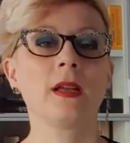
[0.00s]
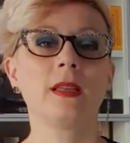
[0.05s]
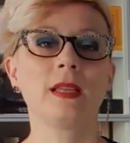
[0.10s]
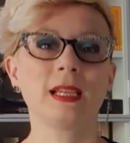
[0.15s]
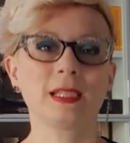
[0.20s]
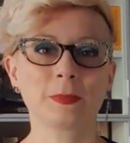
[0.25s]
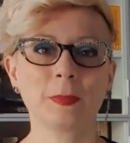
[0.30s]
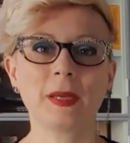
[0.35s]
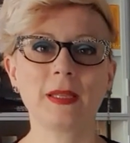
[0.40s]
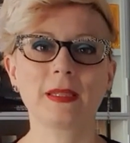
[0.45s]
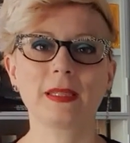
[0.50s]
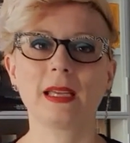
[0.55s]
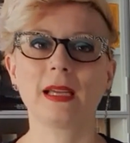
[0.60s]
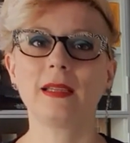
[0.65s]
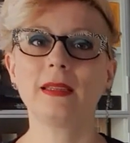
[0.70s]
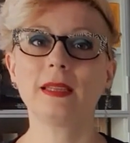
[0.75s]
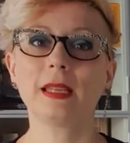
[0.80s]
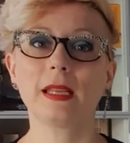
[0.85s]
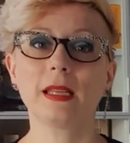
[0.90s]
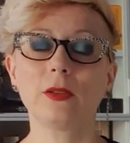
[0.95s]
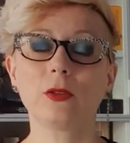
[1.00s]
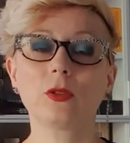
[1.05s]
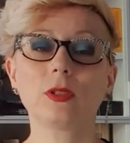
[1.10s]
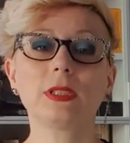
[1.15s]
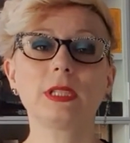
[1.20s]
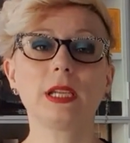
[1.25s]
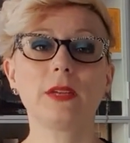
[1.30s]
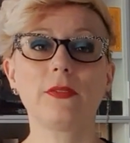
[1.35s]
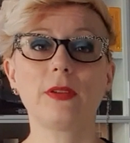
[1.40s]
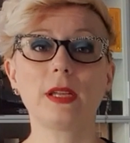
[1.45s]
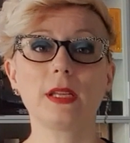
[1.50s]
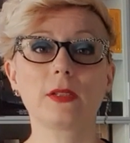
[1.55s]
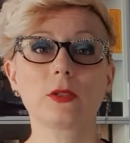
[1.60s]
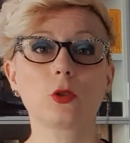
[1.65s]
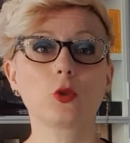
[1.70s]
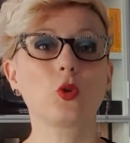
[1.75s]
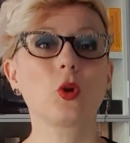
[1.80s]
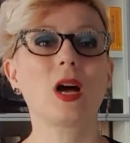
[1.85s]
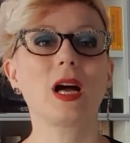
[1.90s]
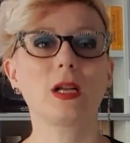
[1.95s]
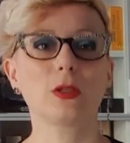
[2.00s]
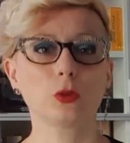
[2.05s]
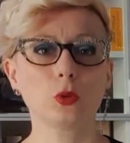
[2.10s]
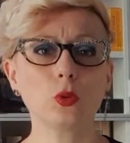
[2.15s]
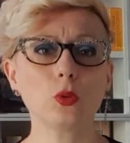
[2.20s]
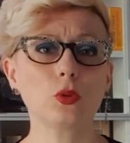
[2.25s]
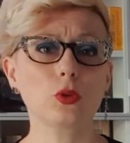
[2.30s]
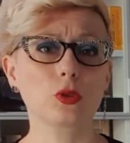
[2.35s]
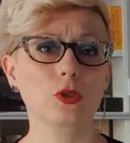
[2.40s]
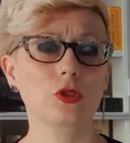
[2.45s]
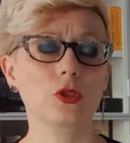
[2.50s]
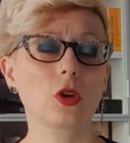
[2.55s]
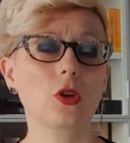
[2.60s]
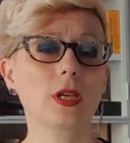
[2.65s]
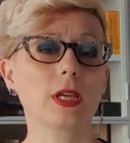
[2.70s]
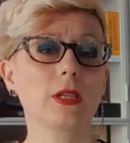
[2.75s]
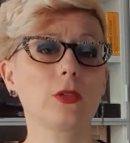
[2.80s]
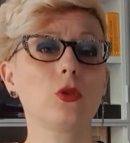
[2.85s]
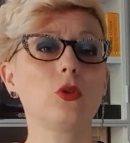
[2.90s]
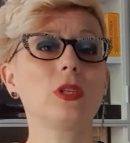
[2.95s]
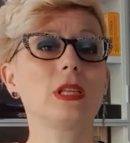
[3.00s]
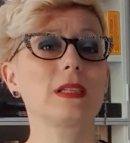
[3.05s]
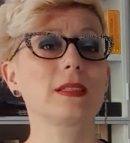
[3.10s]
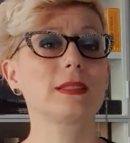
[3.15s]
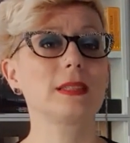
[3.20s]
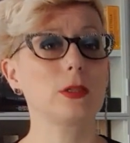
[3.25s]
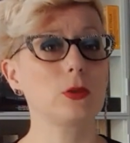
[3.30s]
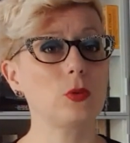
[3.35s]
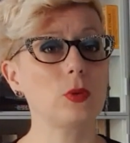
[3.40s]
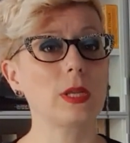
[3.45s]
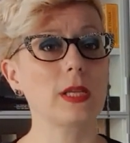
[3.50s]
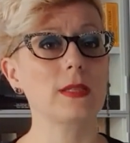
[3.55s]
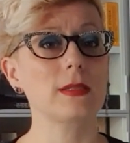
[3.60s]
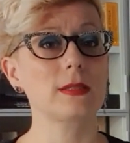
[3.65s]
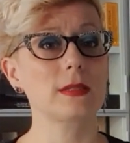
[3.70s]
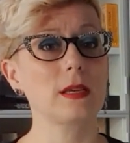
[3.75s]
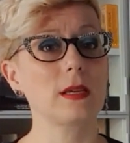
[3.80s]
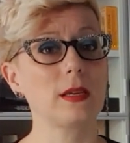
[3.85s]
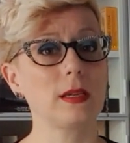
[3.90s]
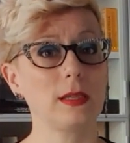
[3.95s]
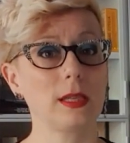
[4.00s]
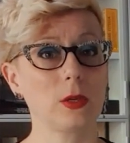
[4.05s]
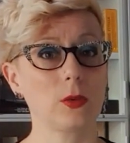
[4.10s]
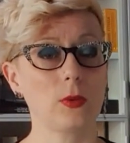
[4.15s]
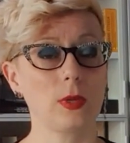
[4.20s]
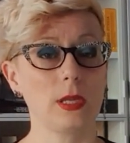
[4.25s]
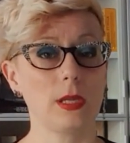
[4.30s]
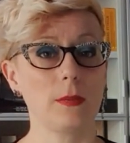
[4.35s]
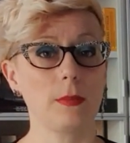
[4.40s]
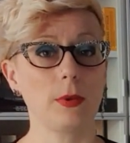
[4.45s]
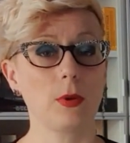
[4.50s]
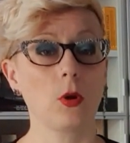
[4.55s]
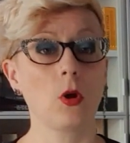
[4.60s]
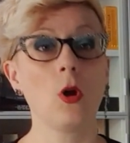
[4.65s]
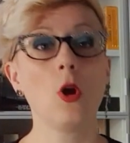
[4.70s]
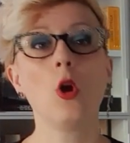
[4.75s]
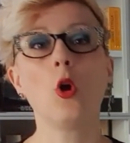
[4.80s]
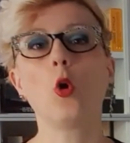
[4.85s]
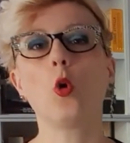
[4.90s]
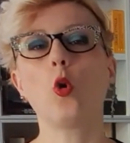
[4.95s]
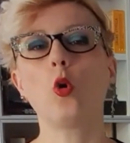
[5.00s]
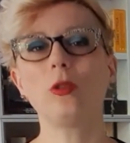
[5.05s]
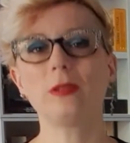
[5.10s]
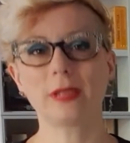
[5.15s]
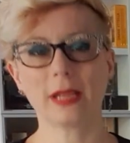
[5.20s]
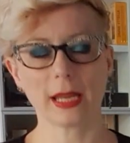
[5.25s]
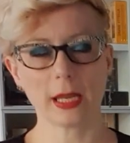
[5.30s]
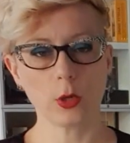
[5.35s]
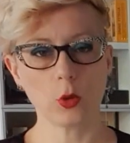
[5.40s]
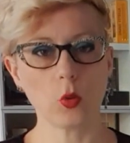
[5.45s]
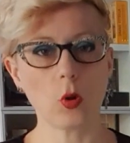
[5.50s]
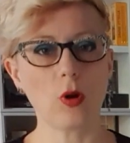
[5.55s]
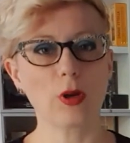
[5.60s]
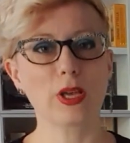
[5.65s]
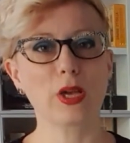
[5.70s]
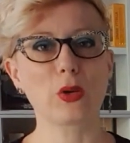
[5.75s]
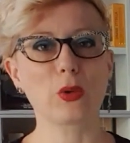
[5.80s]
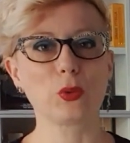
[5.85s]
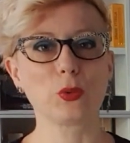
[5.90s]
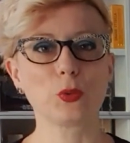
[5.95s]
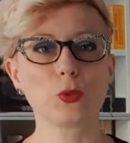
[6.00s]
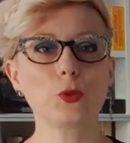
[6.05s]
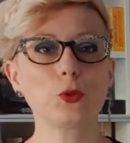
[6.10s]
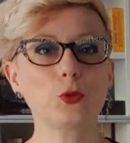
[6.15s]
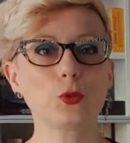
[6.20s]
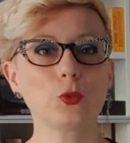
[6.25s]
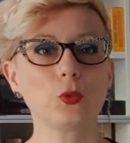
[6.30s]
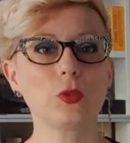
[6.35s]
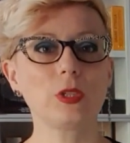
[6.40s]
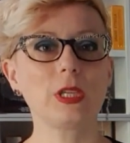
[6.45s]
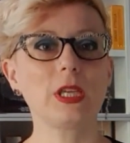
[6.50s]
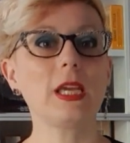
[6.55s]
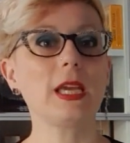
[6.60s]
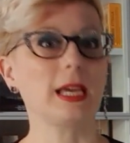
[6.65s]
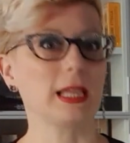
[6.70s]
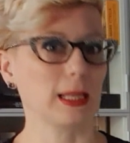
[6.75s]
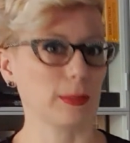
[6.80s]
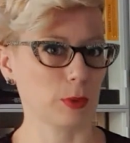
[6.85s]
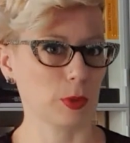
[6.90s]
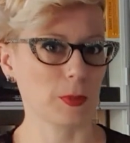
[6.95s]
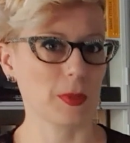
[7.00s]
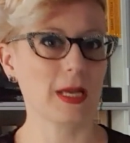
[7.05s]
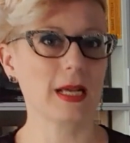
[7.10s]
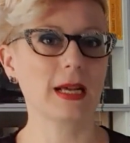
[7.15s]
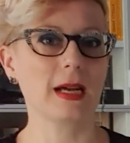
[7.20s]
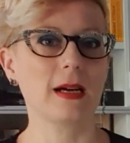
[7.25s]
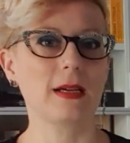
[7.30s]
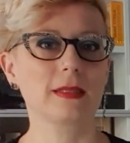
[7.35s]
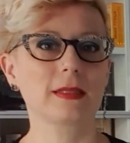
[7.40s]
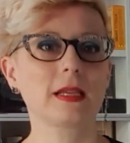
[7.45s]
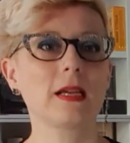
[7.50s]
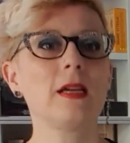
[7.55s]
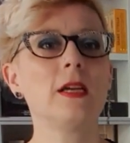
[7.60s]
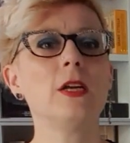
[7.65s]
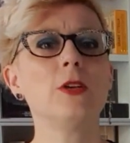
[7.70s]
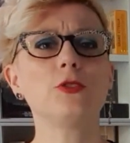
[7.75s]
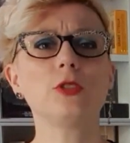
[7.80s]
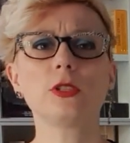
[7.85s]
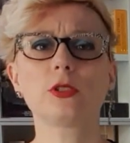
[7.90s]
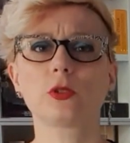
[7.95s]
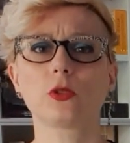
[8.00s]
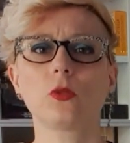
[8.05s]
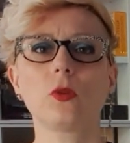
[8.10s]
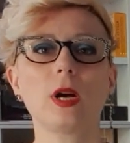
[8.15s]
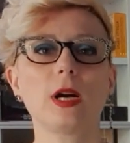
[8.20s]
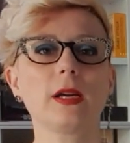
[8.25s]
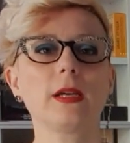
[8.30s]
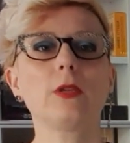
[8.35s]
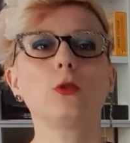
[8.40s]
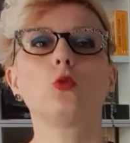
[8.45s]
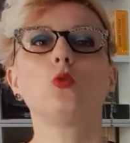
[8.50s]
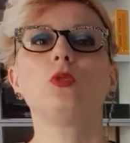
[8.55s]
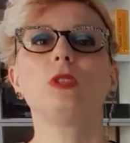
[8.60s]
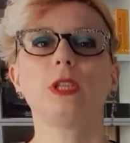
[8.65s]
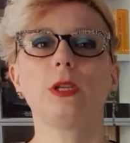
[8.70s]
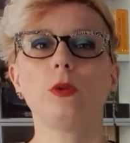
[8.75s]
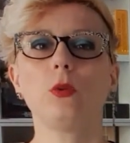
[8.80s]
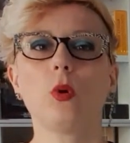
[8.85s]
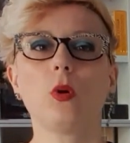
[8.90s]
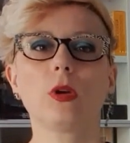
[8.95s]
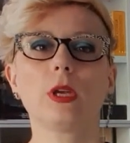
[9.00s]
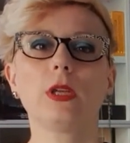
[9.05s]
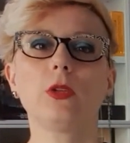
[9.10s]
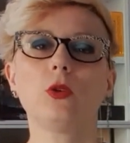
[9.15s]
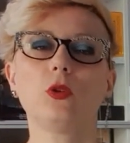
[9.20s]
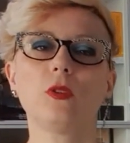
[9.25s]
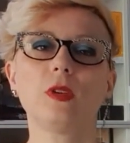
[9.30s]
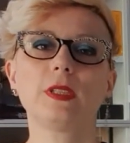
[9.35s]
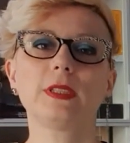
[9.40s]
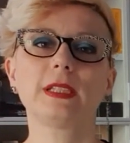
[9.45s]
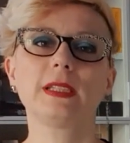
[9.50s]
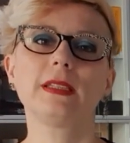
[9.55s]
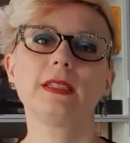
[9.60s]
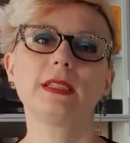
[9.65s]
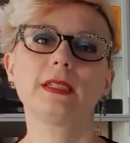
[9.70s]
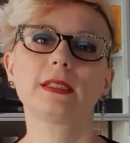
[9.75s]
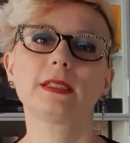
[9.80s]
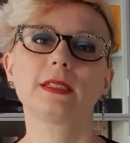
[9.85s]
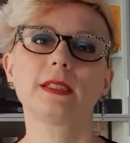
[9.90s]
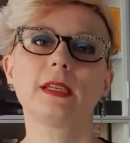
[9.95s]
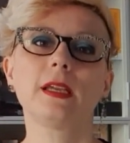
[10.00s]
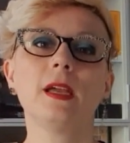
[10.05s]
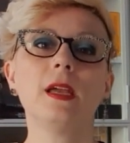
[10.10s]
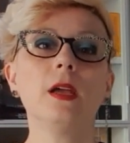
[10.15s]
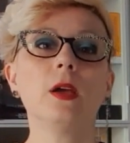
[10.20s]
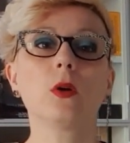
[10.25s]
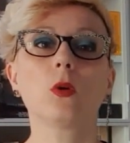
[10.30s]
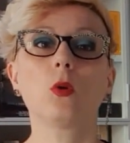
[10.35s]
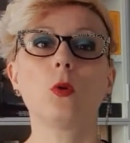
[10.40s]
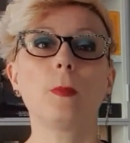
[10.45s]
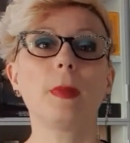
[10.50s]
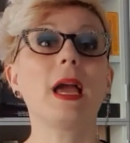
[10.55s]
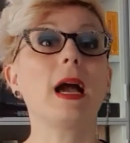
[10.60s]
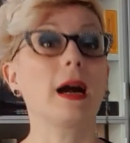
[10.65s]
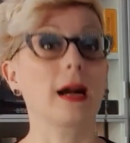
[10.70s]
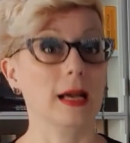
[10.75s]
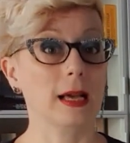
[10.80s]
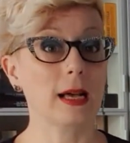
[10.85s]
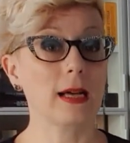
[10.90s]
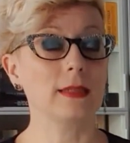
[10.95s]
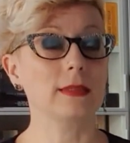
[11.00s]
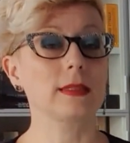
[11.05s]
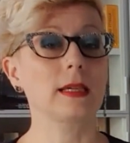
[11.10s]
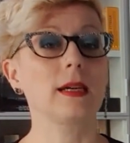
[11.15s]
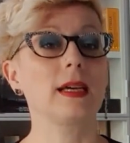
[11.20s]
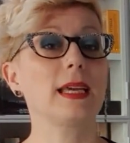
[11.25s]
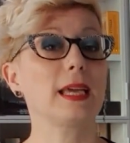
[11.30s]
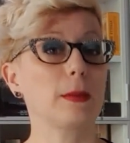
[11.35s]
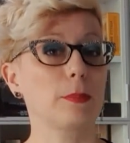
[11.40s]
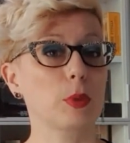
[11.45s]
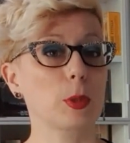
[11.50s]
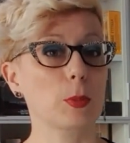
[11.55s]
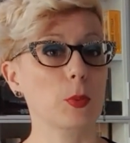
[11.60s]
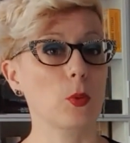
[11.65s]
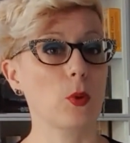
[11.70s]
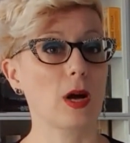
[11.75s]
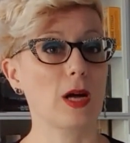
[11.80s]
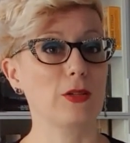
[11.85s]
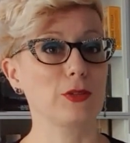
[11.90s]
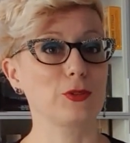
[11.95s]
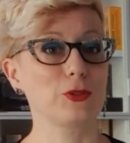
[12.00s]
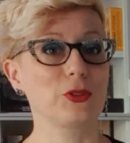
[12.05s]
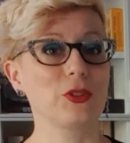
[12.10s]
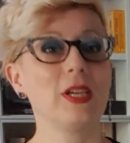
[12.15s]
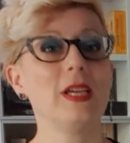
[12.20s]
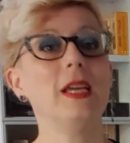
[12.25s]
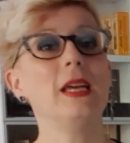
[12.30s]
Gli aspetti al dritto si riferiscono a tutto ciò che dona sicurezza ed equilibrio. Oltre ai luoghi conosciuti e la propria casa, ci sono anche tutti i luoghi dove sentirsi come a casa e a proprio agio.